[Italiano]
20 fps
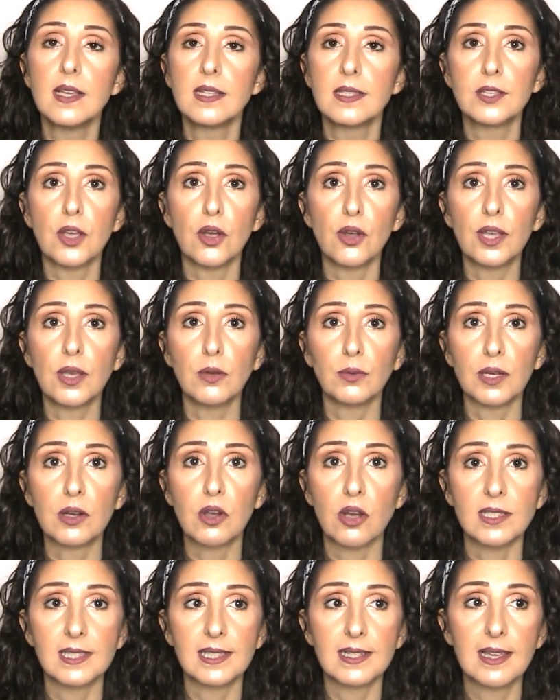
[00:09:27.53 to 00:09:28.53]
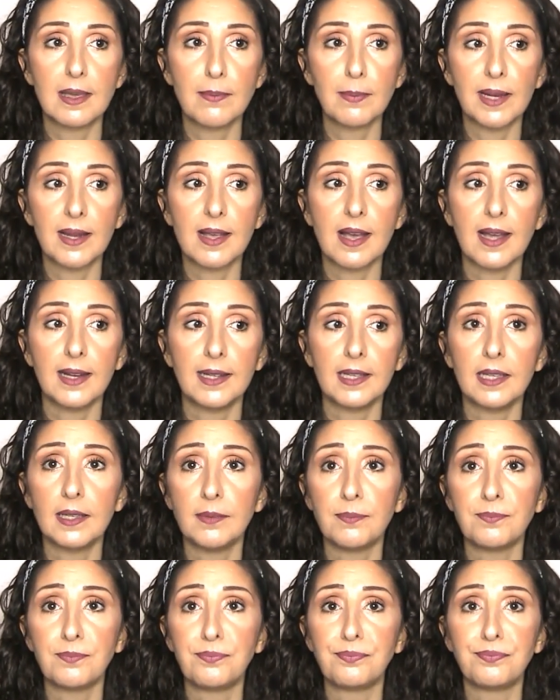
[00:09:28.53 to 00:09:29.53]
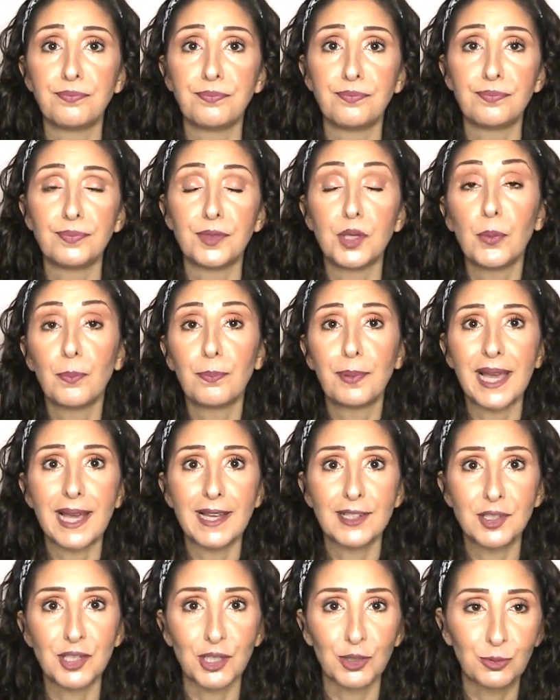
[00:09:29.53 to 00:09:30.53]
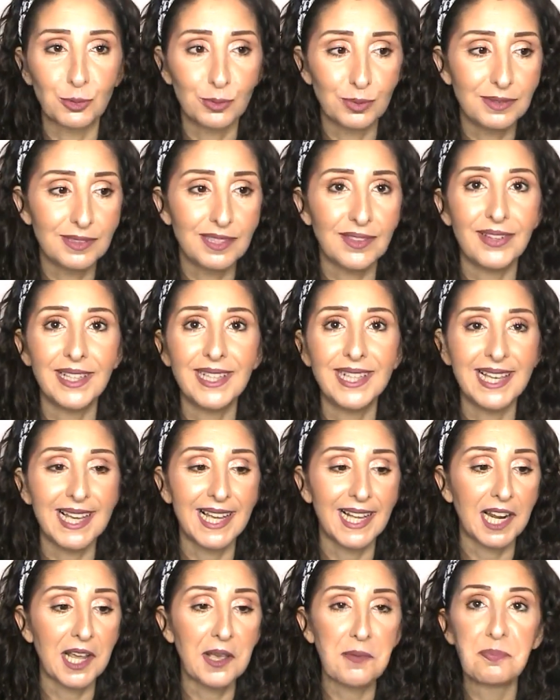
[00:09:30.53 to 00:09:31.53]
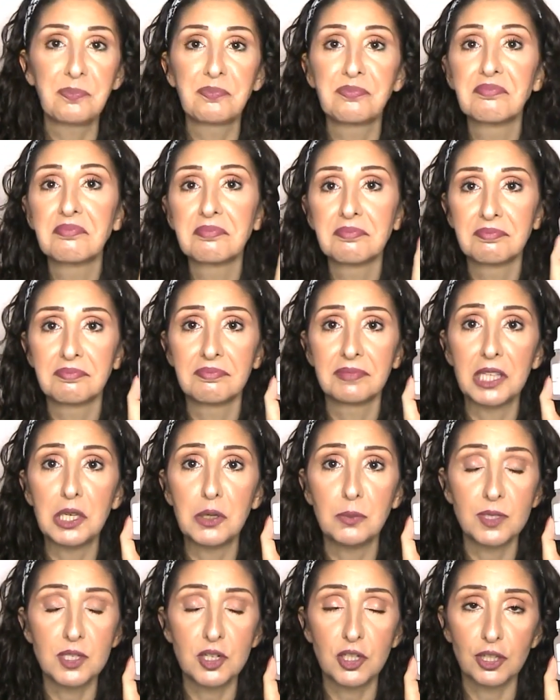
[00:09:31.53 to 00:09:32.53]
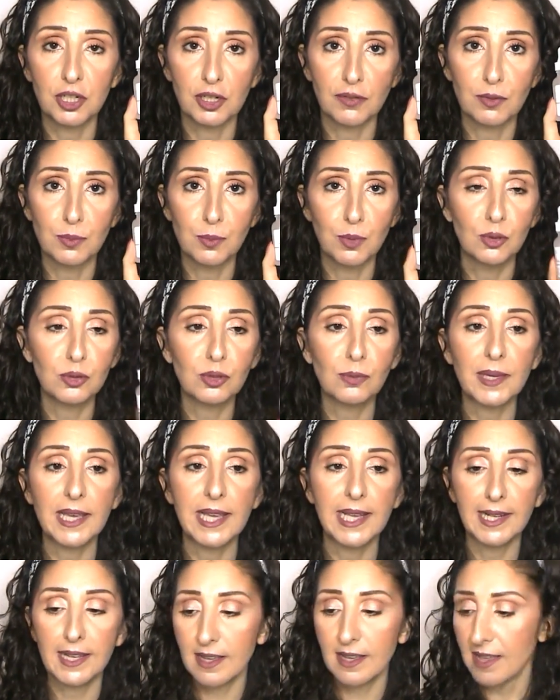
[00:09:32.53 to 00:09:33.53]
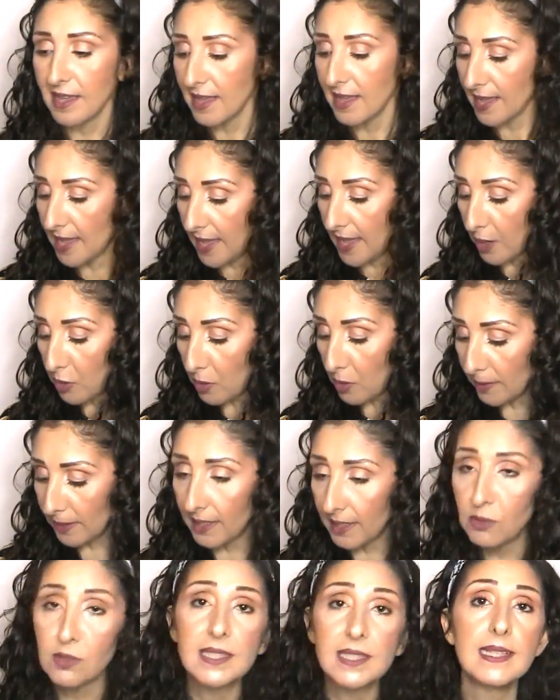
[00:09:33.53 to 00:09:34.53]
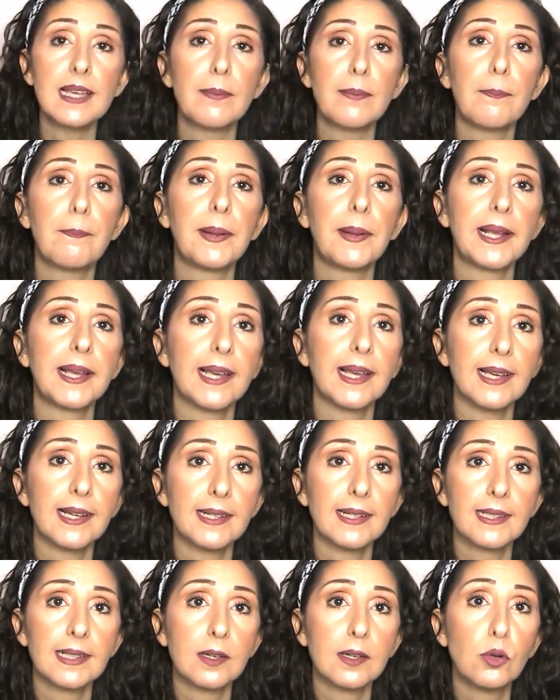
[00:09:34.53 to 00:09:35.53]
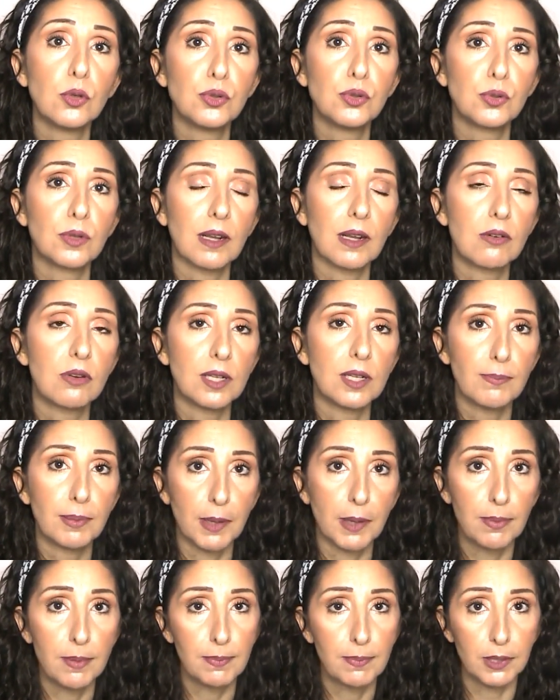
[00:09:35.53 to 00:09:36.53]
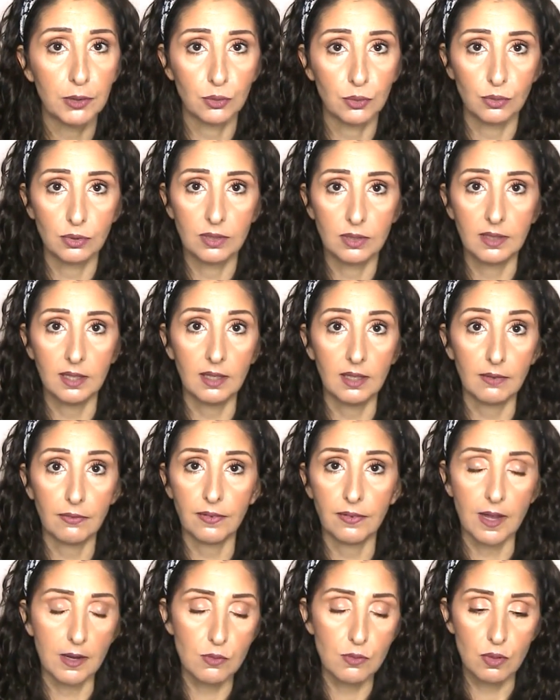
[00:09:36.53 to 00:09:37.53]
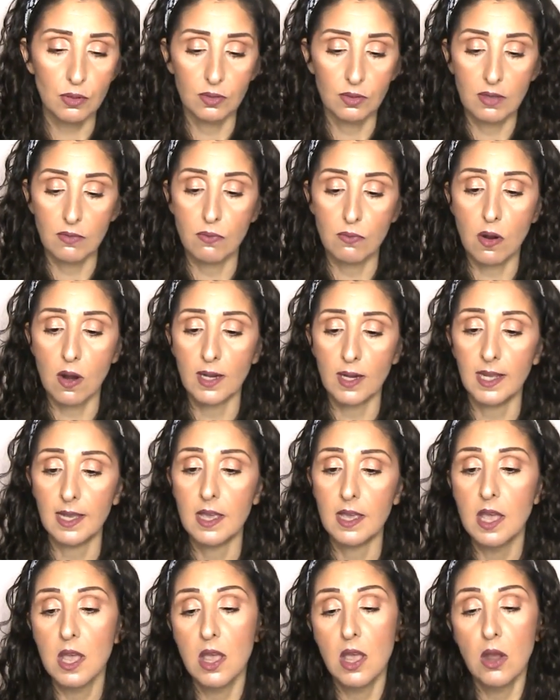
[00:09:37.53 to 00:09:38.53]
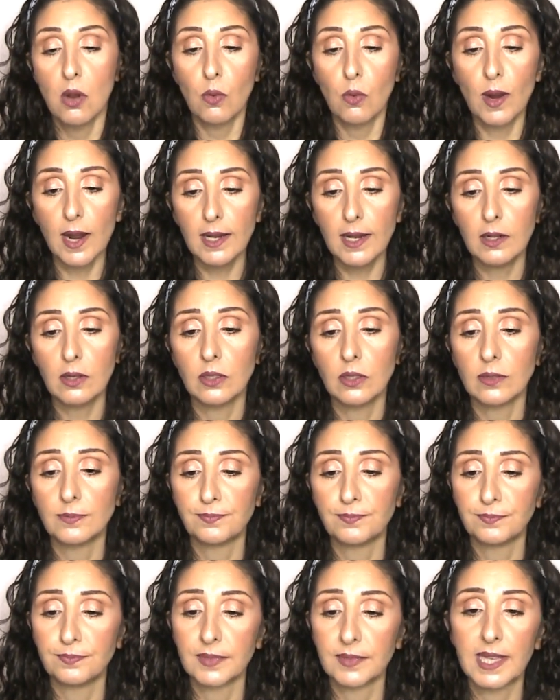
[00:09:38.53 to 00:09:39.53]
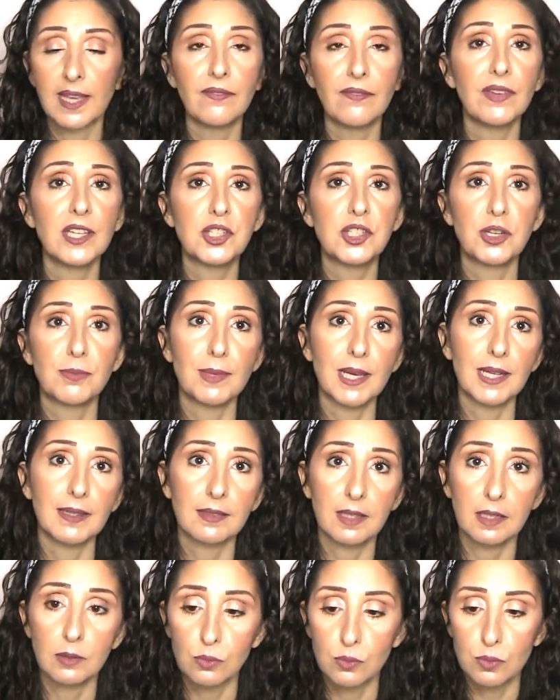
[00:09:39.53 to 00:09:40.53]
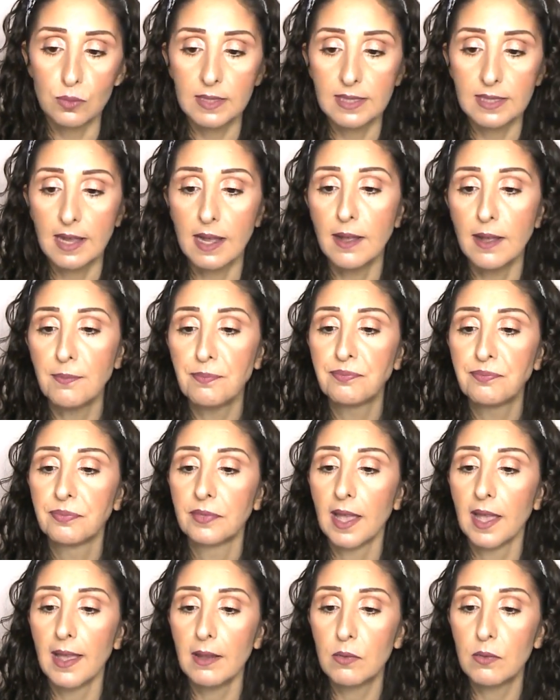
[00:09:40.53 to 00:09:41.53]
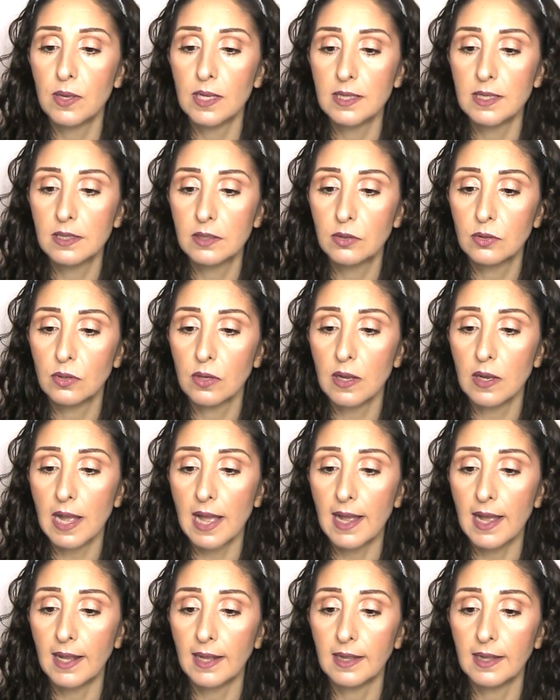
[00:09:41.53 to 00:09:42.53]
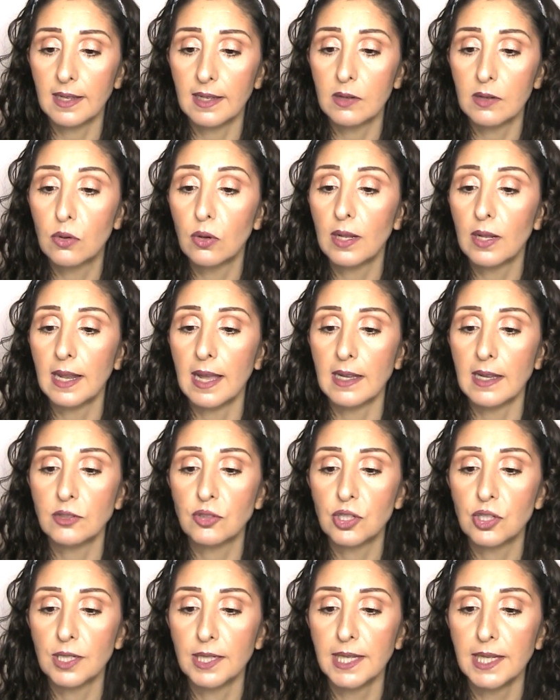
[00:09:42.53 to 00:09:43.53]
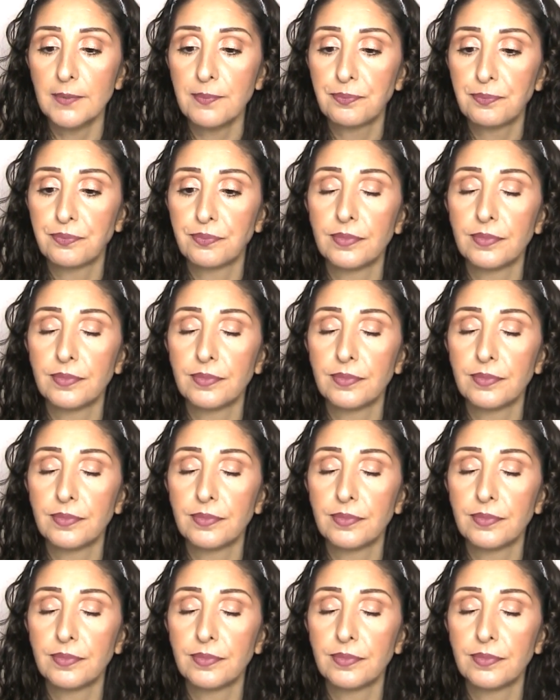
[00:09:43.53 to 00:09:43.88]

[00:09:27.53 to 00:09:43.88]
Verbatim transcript: So che è una cosa che magari mh, mm, non piace a tutti vedere, mm, io mi ci trovo molto bene e come dico sempre eh, ognuna con i propri prodotti fa quello che vuole quello mh, mm, che invece mi ha delusa è questo al collagene